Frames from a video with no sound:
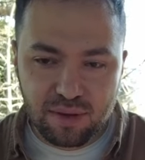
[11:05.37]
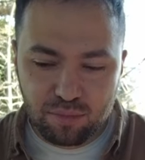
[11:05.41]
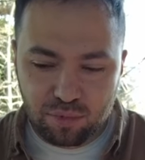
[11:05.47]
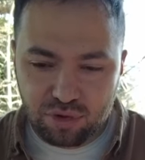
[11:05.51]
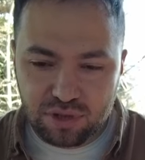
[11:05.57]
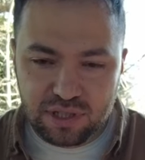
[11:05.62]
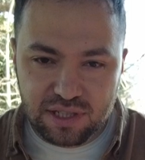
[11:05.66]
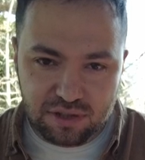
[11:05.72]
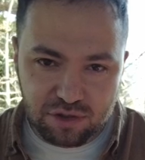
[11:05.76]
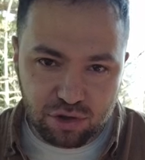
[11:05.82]

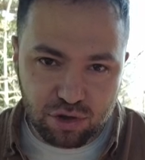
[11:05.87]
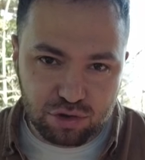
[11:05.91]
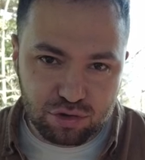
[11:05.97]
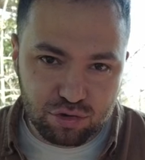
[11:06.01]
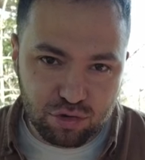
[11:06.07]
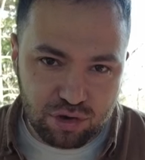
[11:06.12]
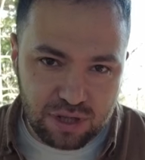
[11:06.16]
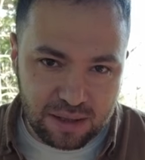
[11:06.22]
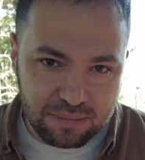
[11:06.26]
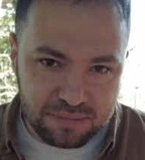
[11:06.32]
Bu Greek
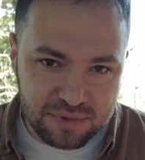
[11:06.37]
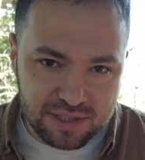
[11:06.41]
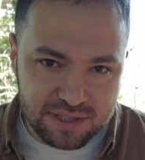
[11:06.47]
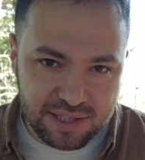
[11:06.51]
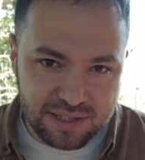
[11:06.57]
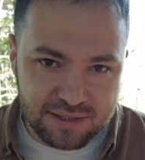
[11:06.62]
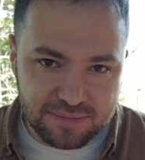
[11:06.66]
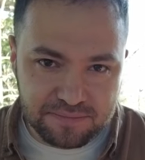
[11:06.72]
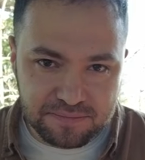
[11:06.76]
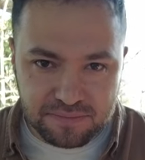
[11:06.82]
yoğurt
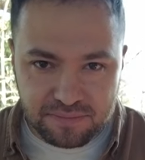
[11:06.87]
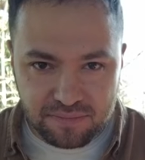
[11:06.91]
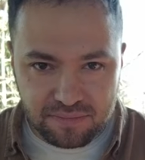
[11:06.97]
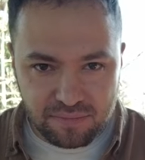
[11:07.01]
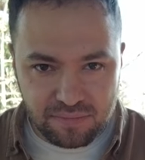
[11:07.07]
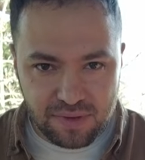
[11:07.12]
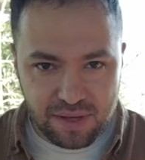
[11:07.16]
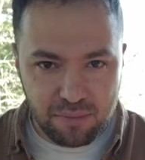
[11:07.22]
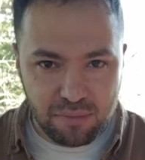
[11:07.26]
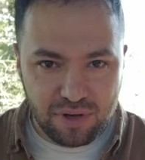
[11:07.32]
kullanmışlar.
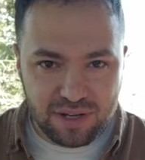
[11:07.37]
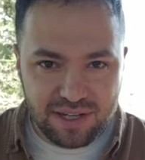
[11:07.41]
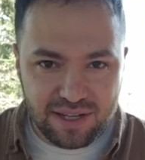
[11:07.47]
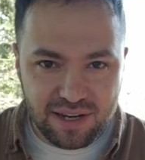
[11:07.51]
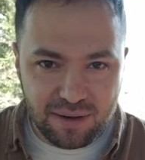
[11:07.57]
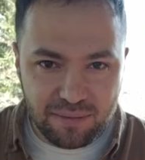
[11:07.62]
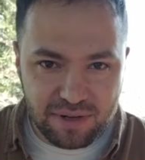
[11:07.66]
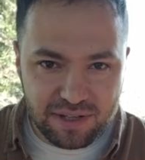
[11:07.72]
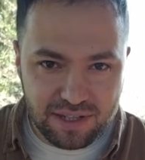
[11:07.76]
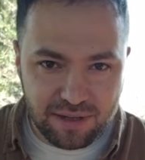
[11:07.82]
Bu
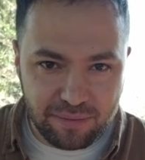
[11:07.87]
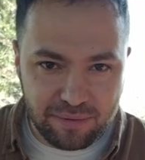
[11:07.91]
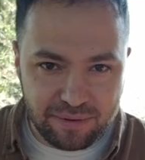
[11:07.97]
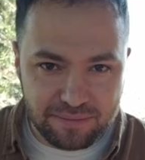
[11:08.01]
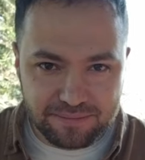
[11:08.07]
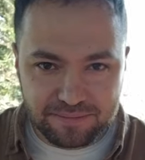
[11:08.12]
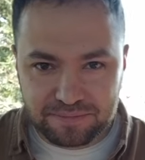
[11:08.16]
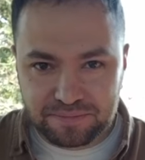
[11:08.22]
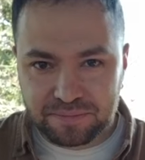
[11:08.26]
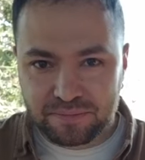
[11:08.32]
Krema gibi.
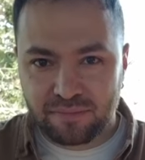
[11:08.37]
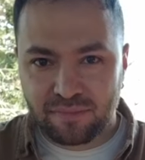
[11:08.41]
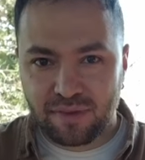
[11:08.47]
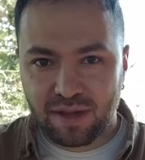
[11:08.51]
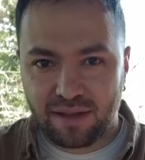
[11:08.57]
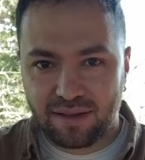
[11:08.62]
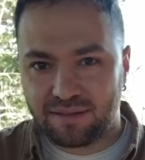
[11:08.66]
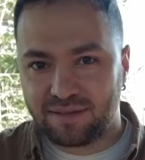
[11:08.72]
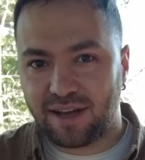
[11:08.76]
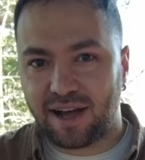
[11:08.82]

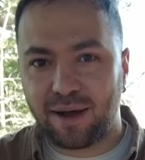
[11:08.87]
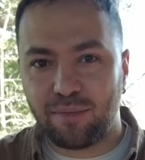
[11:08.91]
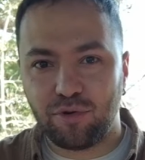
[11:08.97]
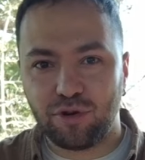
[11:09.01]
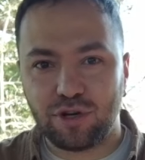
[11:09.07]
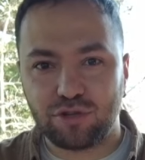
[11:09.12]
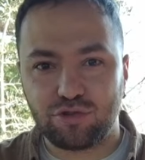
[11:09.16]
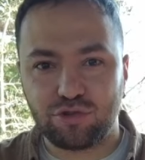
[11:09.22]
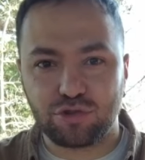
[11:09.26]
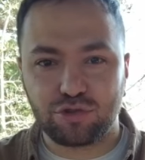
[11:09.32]
Daha
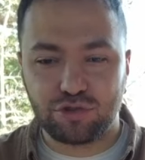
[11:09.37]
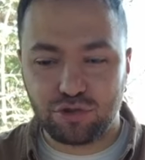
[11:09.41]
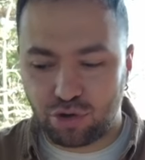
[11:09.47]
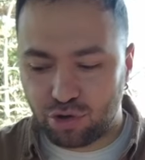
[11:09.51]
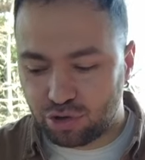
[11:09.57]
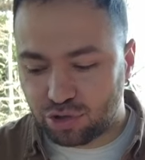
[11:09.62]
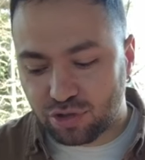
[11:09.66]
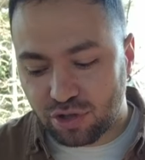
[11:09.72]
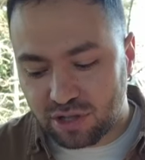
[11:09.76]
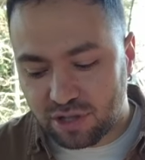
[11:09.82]
böyle Türk
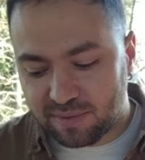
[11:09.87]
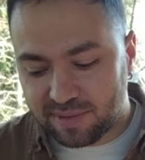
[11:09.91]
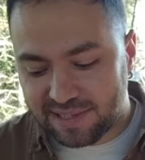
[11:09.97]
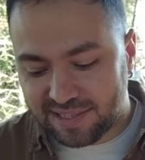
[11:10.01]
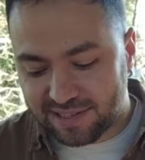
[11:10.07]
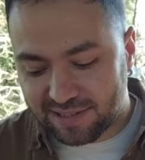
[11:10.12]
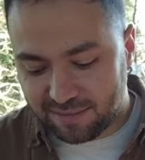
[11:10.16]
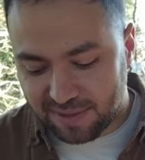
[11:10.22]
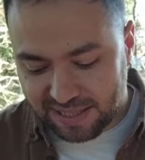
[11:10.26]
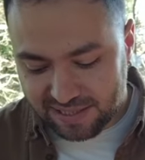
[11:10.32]
yoğurdu
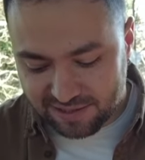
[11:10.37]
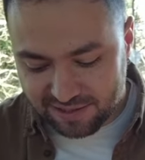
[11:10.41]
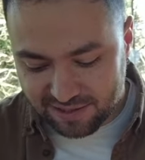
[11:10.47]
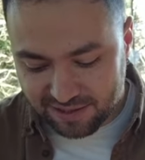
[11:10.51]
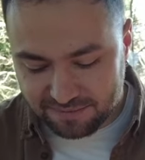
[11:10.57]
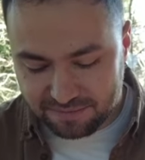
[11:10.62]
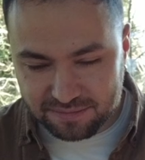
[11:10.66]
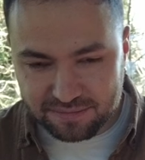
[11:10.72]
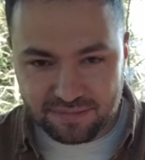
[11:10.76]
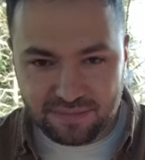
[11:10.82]
olabilirdi bence.
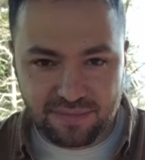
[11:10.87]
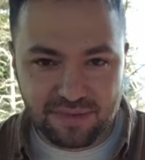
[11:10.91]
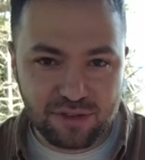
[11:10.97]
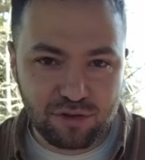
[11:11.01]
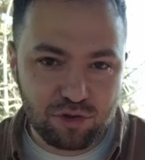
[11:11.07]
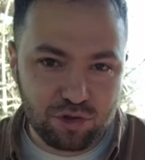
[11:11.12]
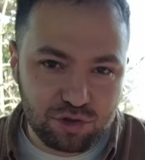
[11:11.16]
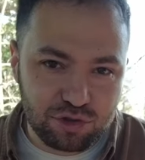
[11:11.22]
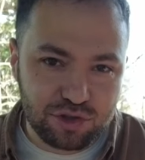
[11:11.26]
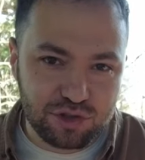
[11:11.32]

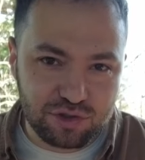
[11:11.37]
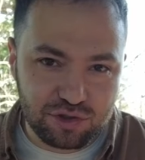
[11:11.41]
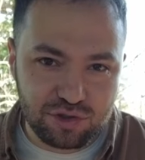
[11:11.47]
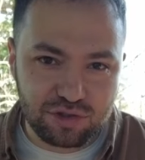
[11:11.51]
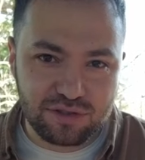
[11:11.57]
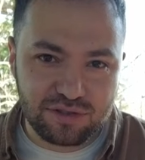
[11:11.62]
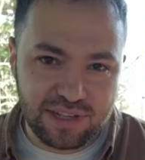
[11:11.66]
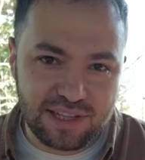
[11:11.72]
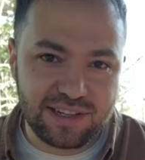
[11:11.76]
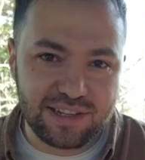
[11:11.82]
Türk
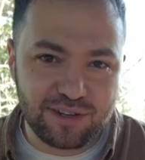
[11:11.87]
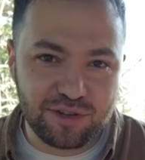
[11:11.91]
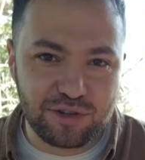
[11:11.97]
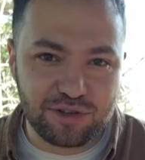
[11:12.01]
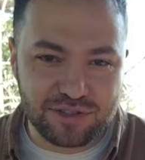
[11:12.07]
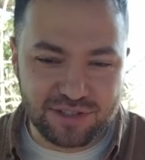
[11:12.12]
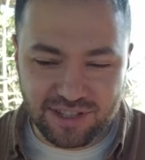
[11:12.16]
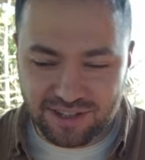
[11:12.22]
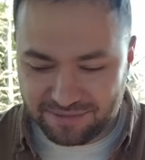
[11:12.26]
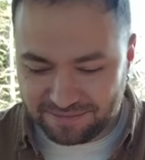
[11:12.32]

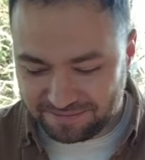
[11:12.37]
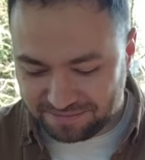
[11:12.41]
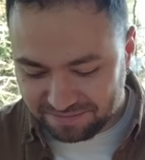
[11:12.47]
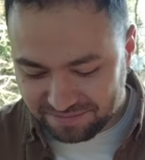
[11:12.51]
deniliyorsa.